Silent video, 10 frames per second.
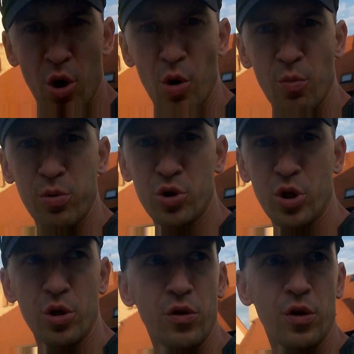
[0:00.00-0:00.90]
baszta
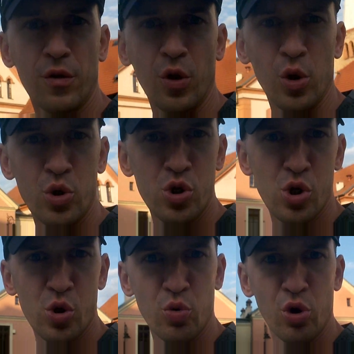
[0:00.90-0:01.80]
rycerska.
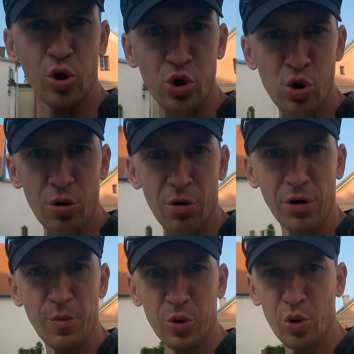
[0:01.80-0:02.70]
Cześć, tutaj Jeżro i
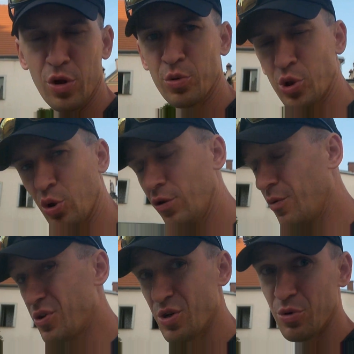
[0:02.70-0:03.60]
metod na przeszkody.
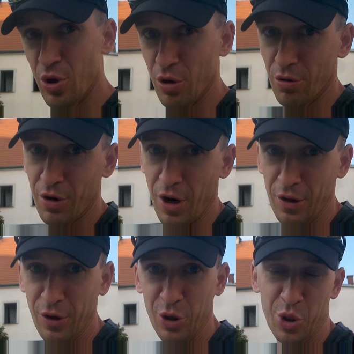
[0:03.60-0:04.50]
Zapraszam na
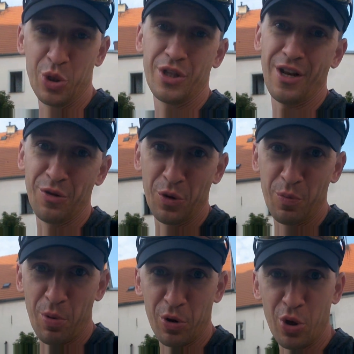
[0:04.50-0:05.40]
relację z trasy
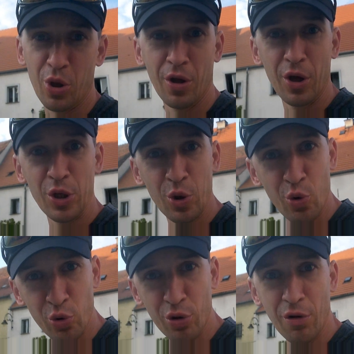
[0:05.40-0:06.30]
Spartana i
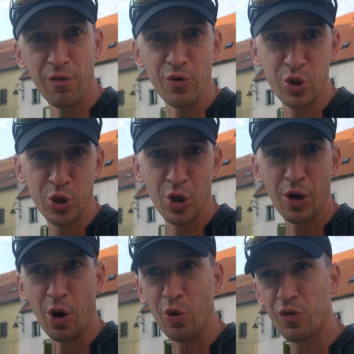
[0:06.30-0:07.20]
krótką wycieczkę
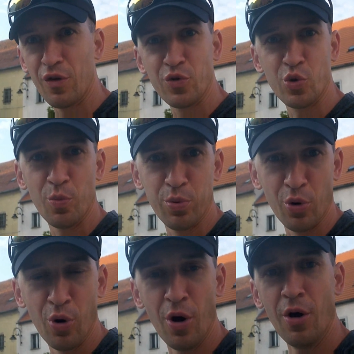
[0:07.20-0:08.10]
krajoznawczą po
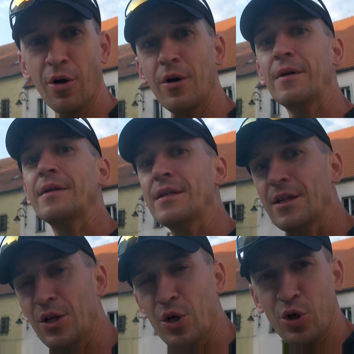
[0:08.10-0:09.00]

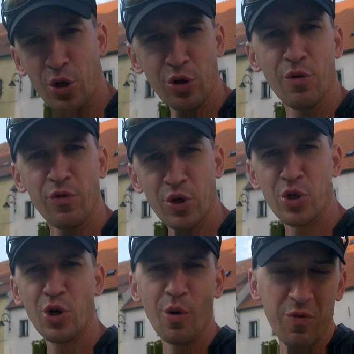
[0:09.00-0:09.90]

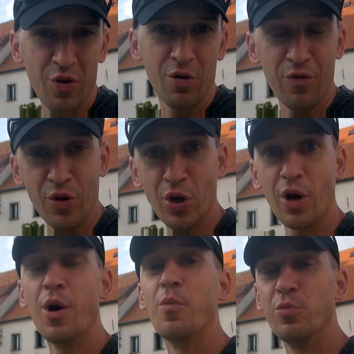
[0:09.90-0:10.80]
średniowiecznych obwarowaniach
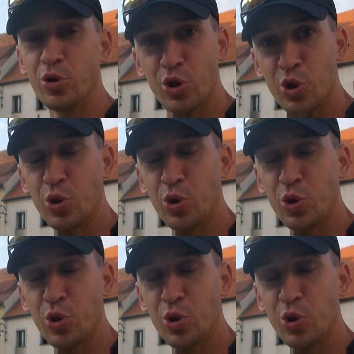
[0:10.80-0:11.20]
Bystrzycy